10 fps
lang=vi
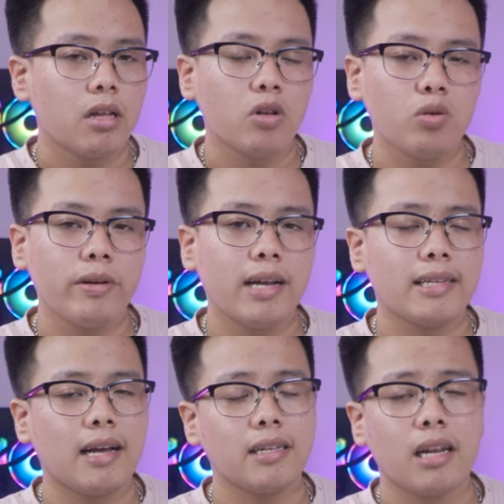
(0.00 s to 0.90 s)
Nói chung mình đánh
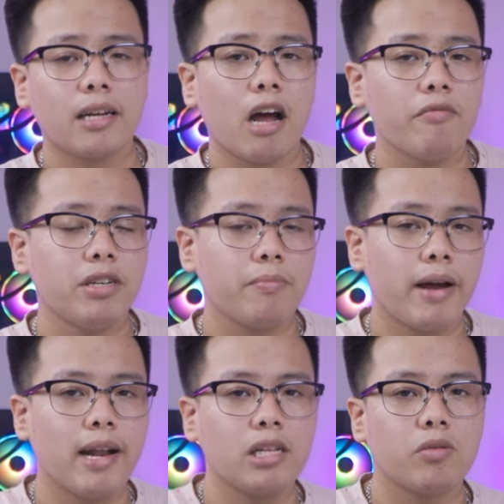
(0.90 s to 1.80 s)
giá rất là cao chiếc
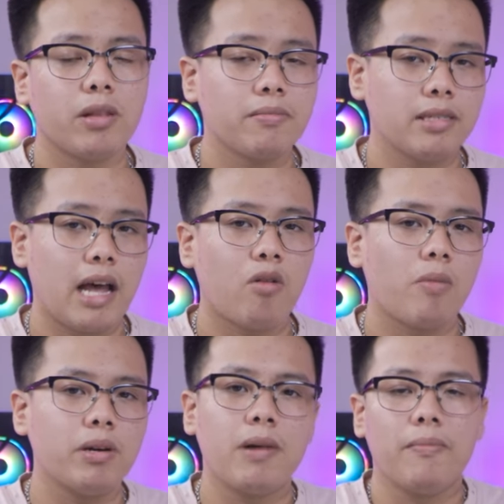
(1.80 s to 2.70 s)
máy này trong tầm giá
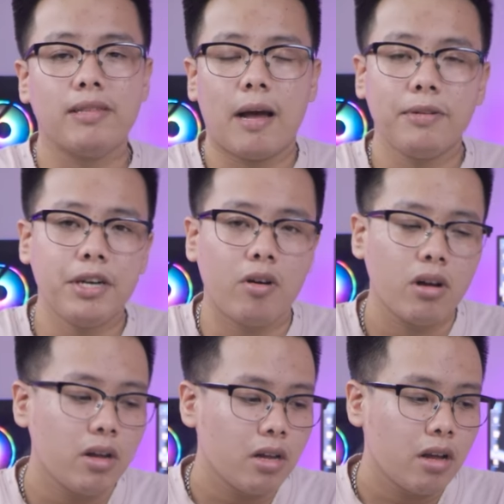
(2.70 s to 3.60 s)
khoảng 17-18 triệu.
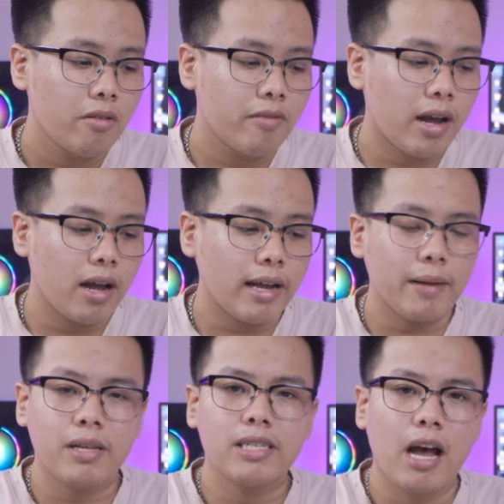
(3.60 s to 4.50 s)
Và anh
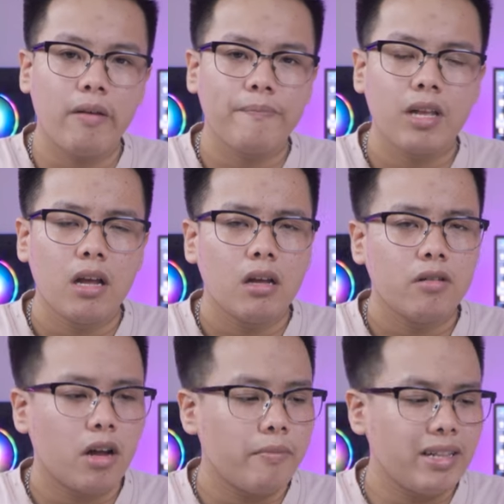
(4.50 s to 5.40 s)
em thấy sao?
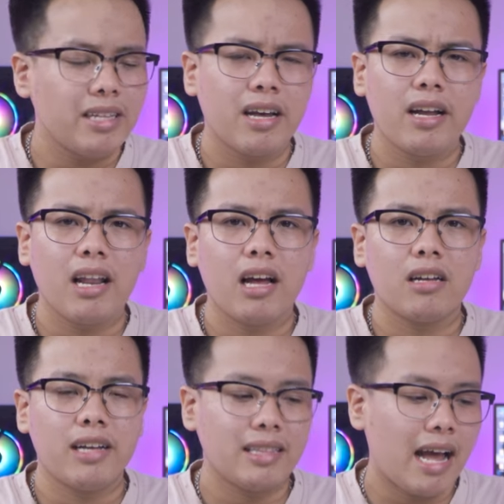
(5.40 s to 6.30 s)
Và mình thì thấy
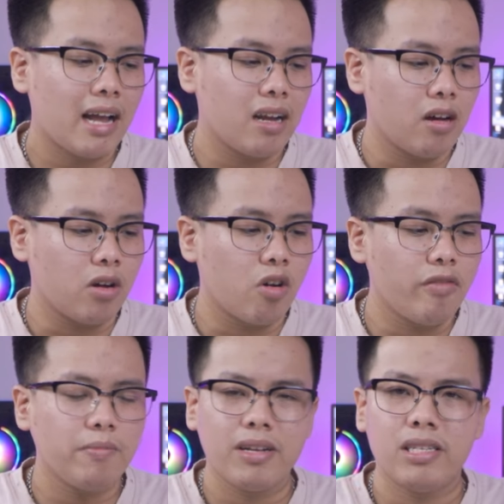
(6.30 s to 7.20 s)
là hiện tại
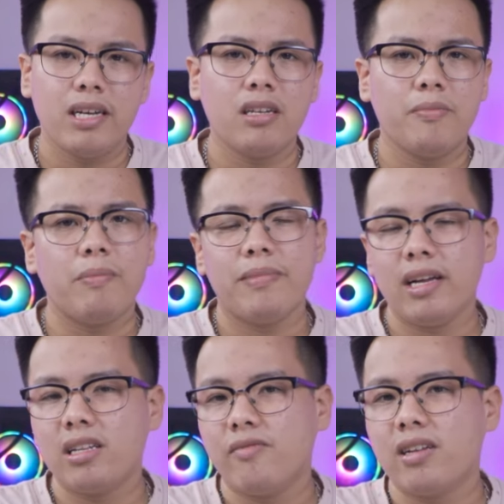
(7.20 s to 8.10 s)
Covid-19 ở bên
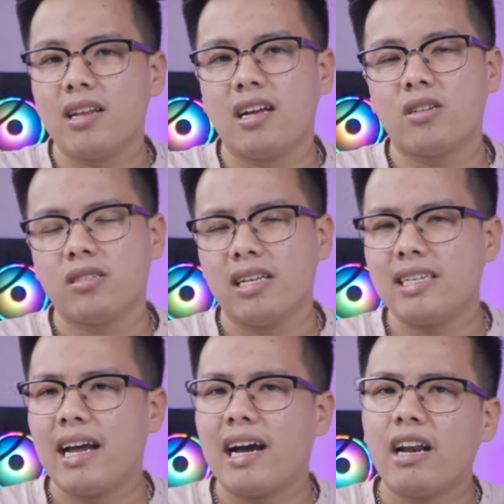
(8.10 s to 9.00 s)
Mỹ thì vẫn đang diễn
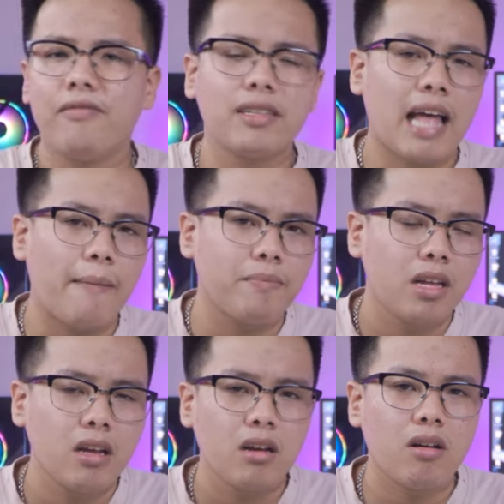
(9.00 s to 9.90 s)
ra khá là phức tạp.
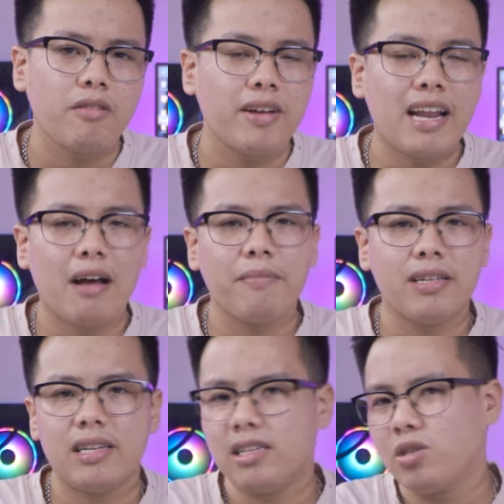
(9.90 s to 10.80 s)
Còn ở Việt Nam
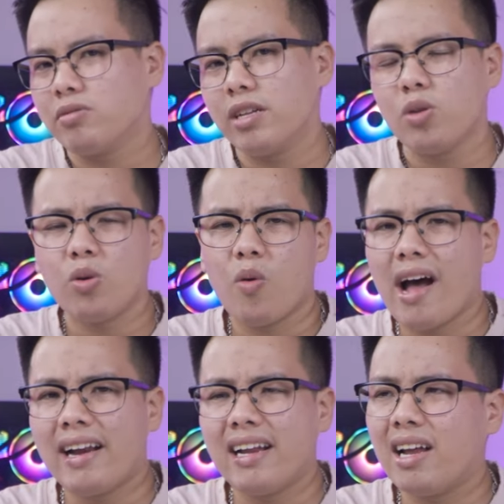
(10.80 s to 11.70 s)
mình thì chống dịch tốt
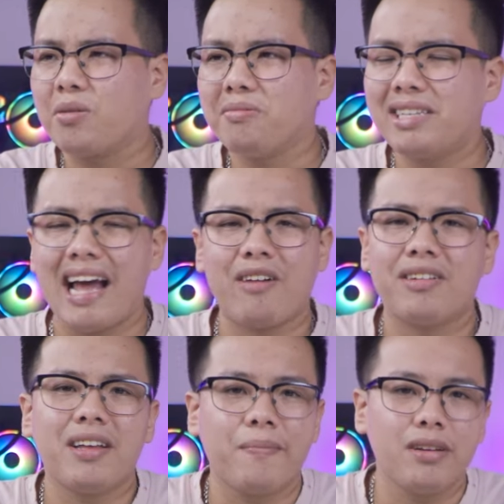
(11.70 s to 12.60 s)
quá nên là cũng chả ai
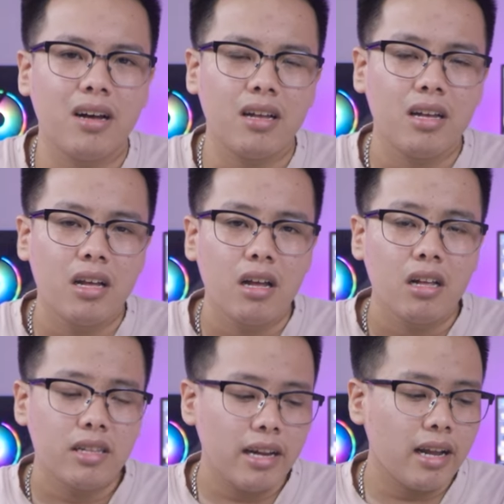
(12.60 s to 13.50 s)
quan tâm nữa.
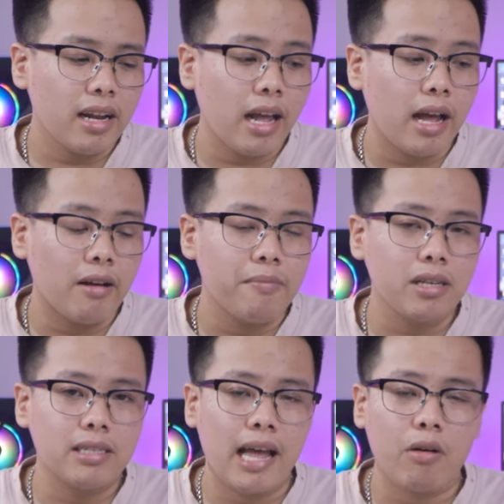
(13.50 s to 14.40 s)
Thế nên là
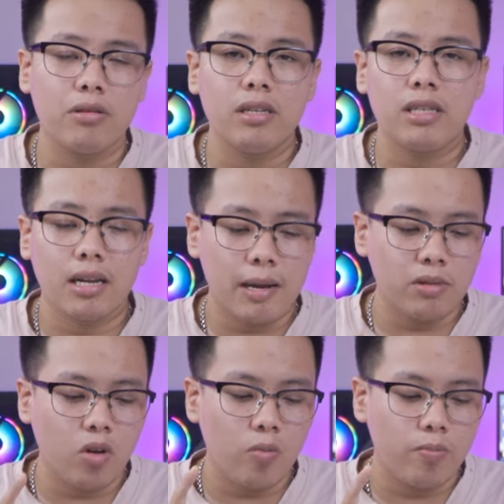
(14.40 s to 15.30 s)
mức giá của những chiếc
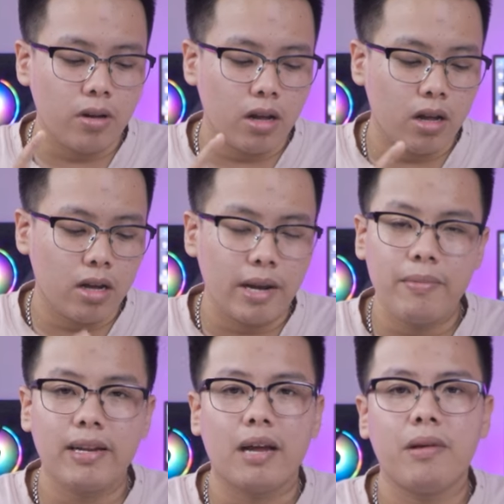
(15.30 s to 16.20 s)
laptop
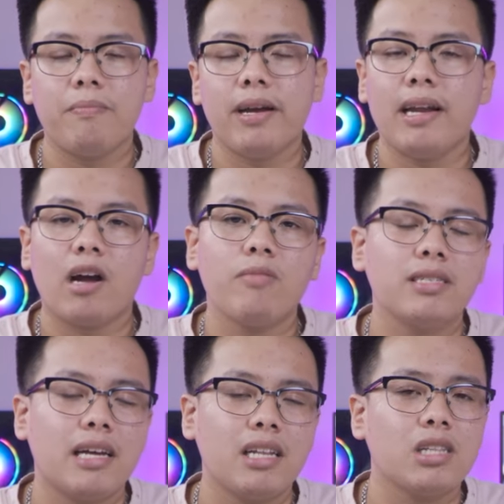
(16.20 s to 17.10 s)
gaming này bên Mỹ đang có mức
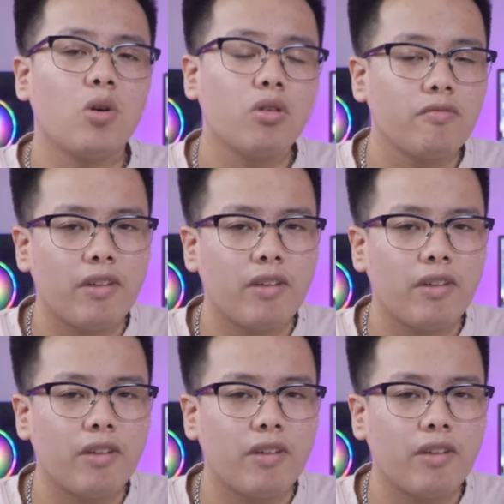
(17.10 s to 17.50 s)
giá rất là tốt.